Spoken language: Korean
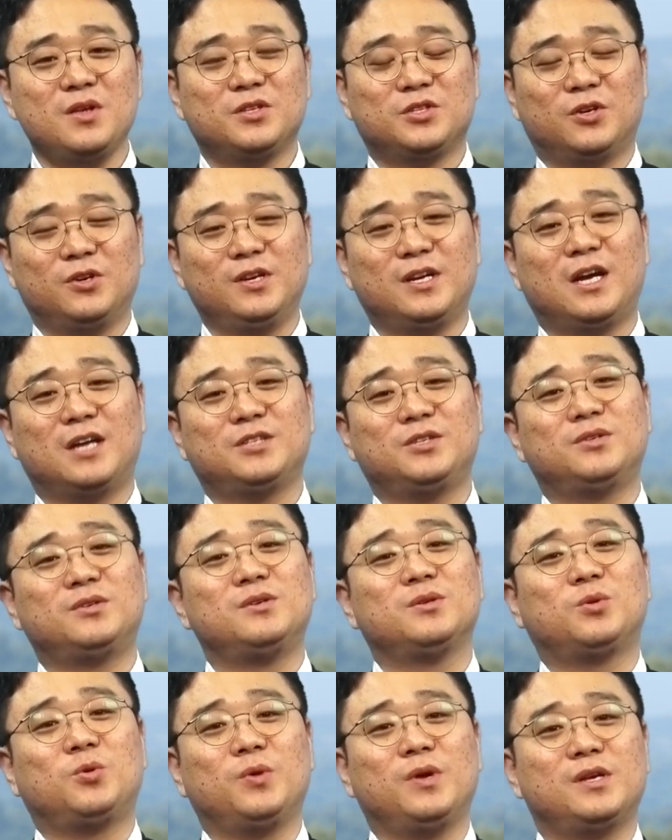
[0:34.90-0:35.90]
저희
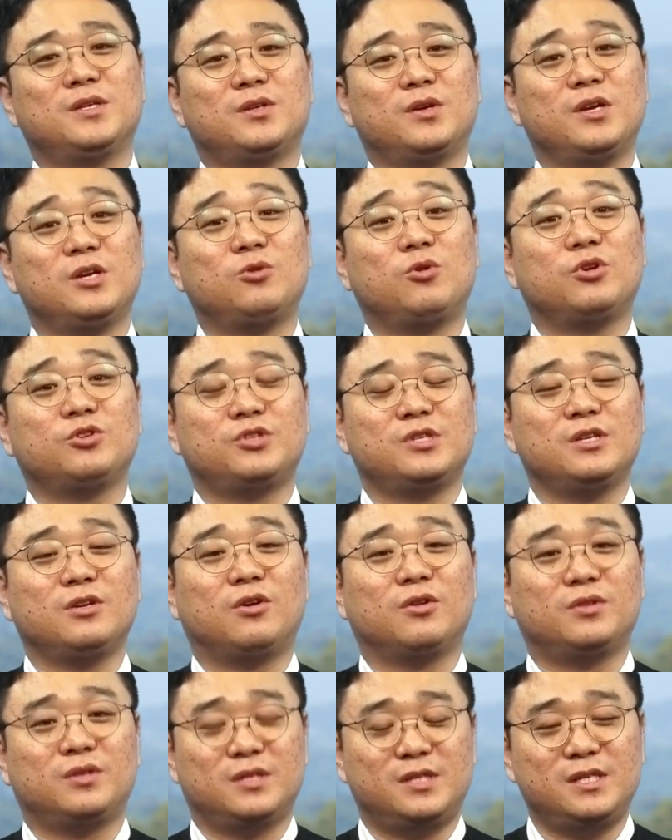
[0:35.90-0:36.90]
가정을 통해서 이루어진
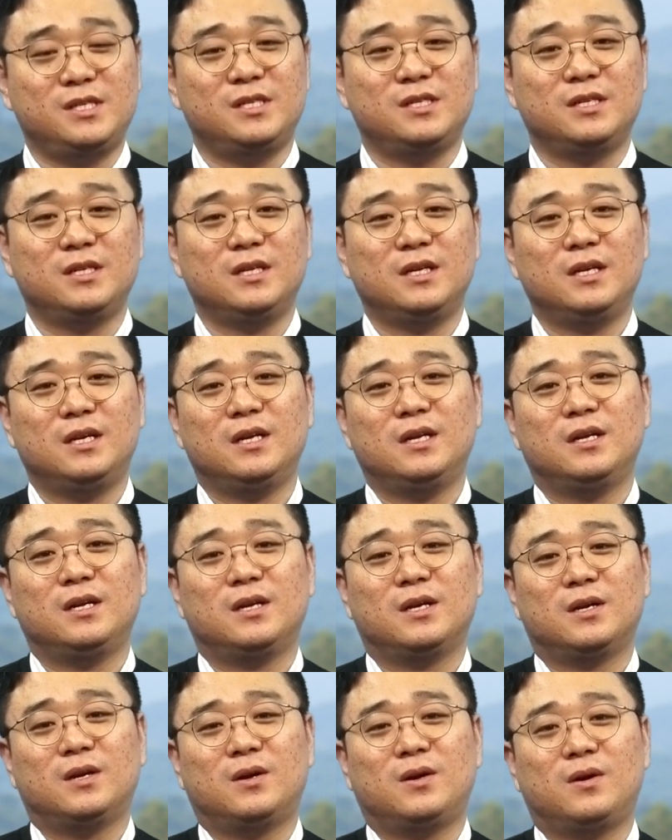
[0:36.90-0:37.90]
것들을
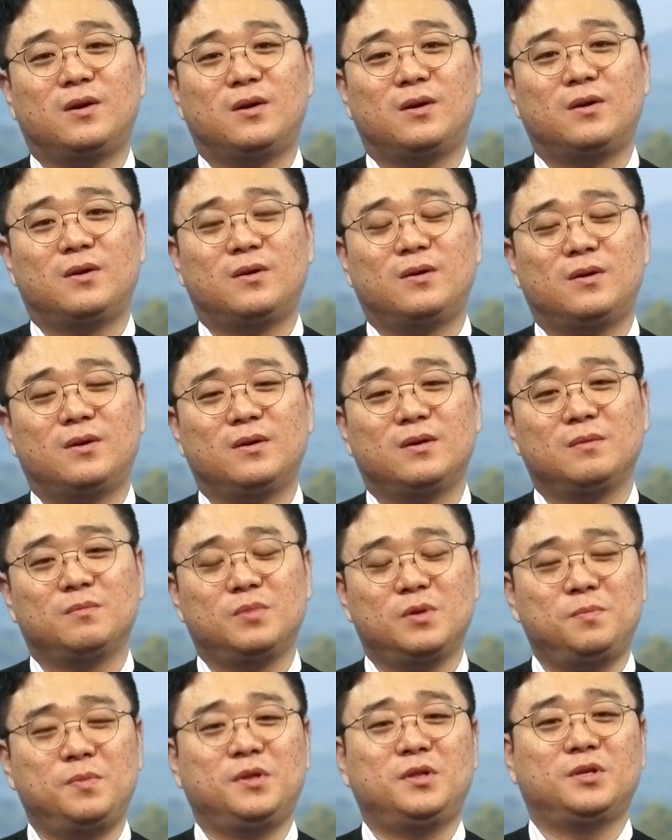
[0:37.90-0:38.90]
어,
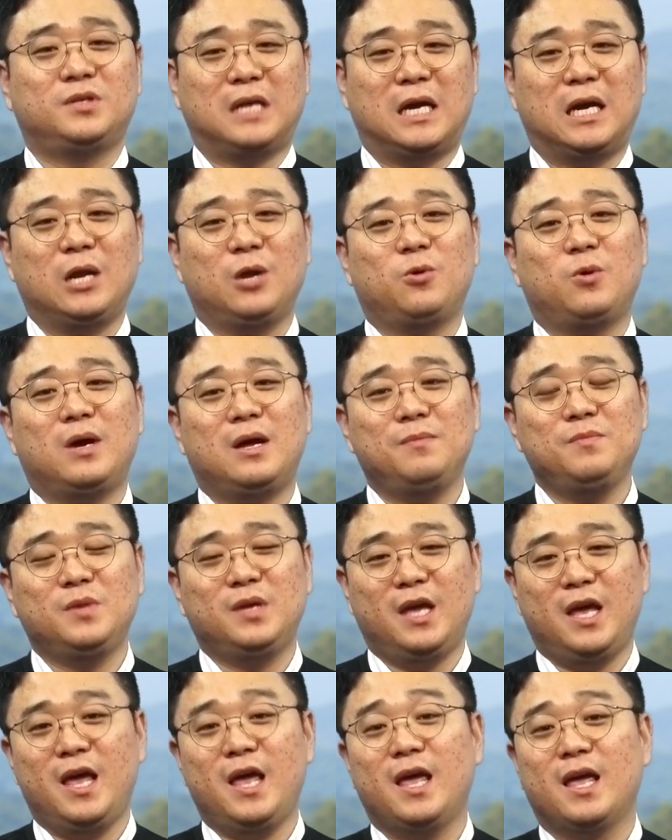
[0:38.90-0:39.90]
PPT 자료와
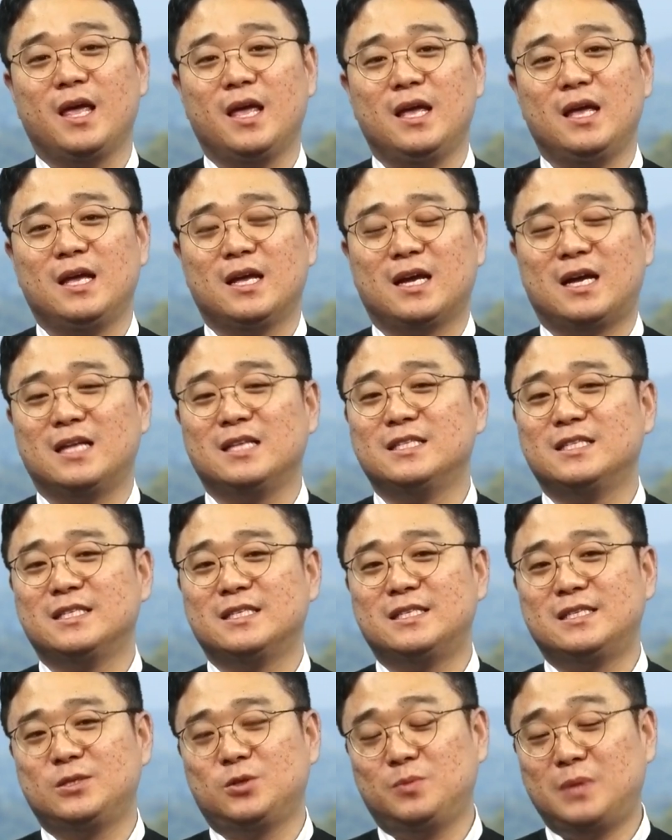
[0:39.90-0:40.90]
함께
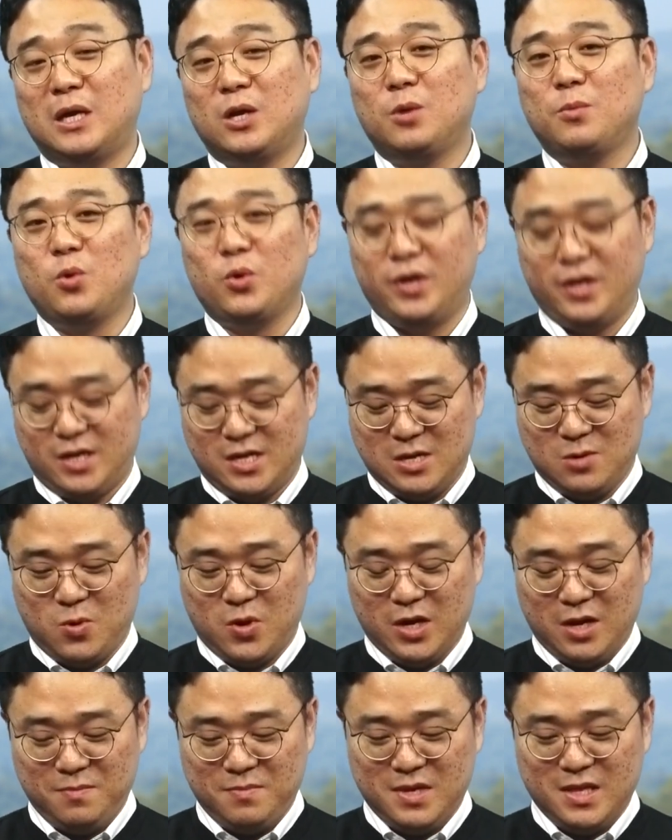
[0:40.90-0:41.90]
간증을 좀 나눠보기를
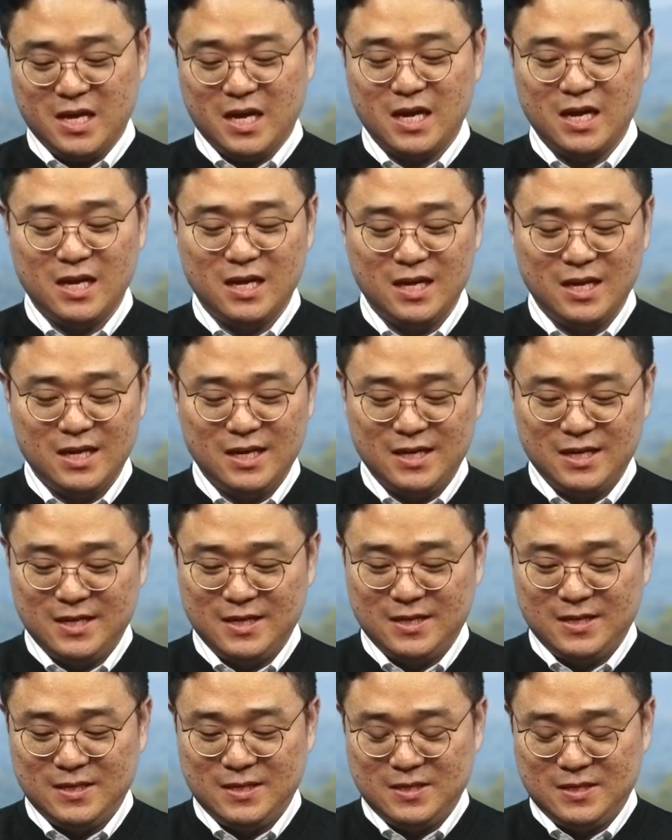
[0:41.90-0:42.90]
원합니다.
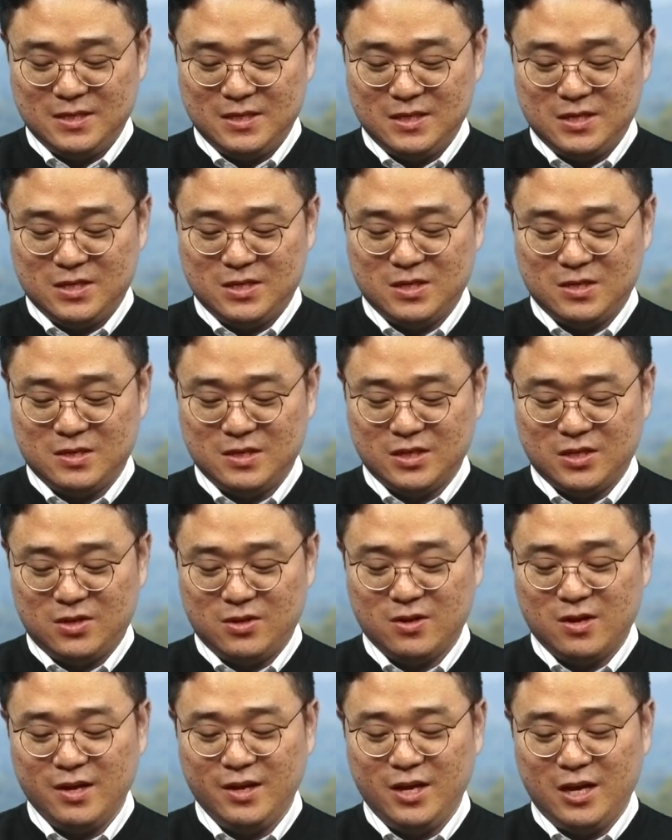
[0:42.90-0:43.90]
어,
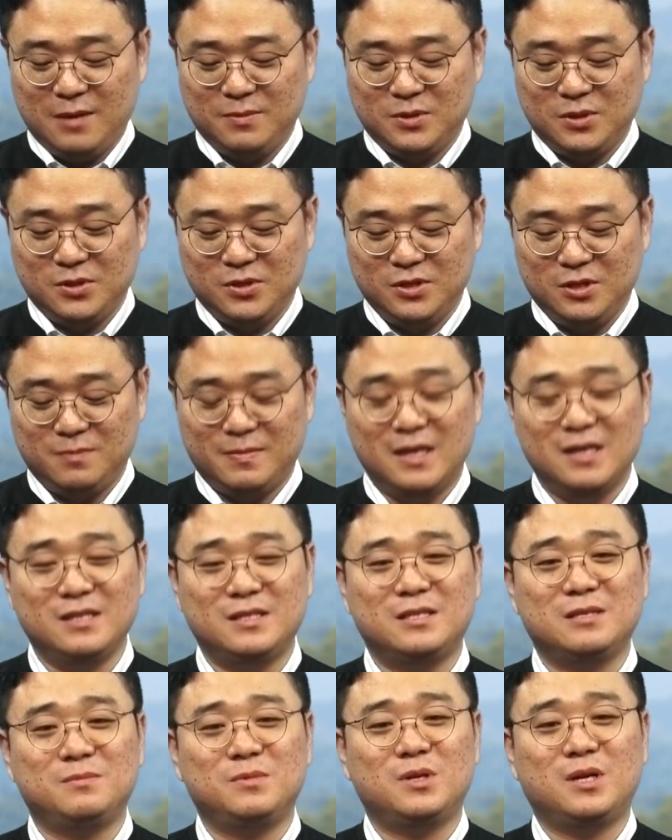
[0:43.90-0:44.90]
들어가기 앞서서 이제
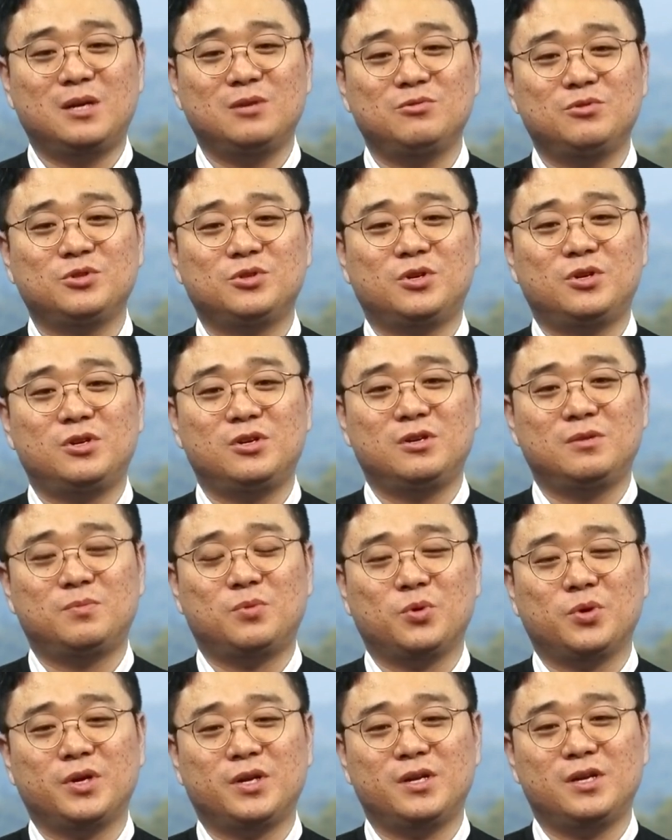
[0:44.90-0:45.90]
말씀을 한 구절
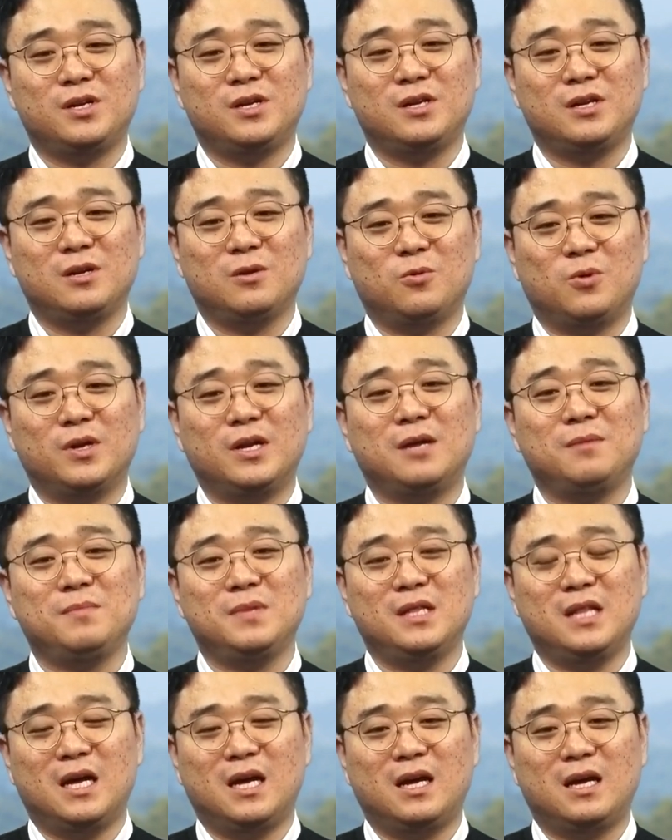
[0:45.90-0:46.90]
보기를
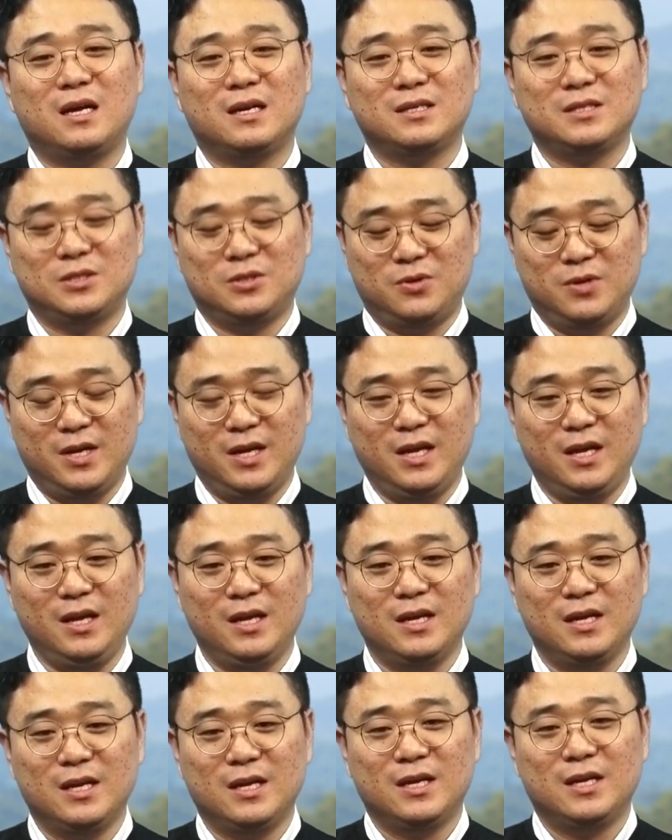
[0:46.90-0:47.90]
원합니다. 그
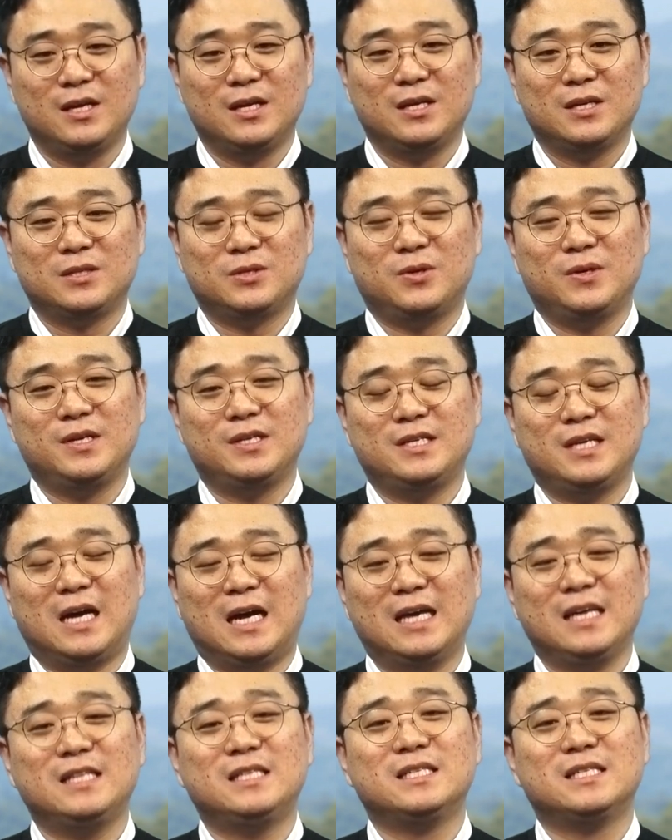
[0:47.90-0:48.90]
전에 저희 이제
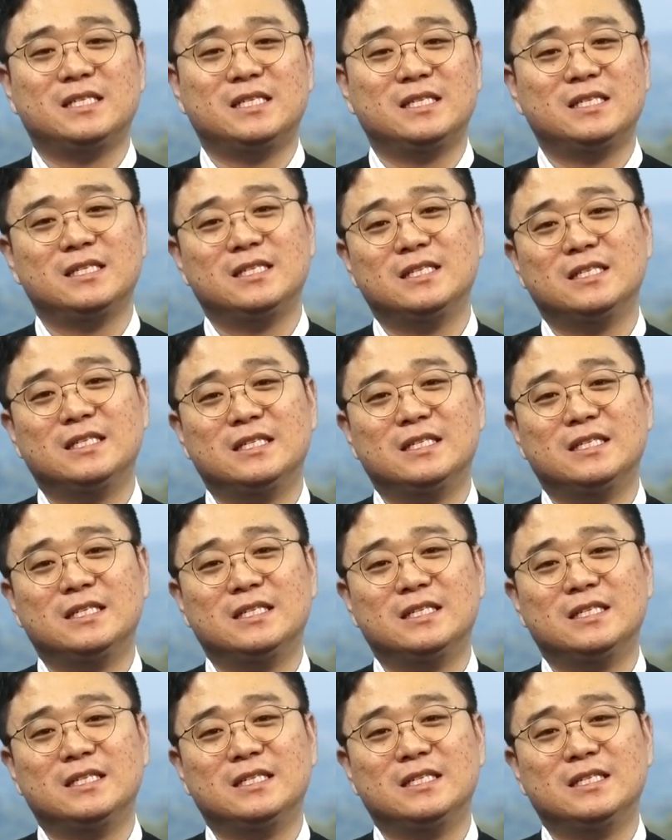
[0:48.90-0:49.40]
아이들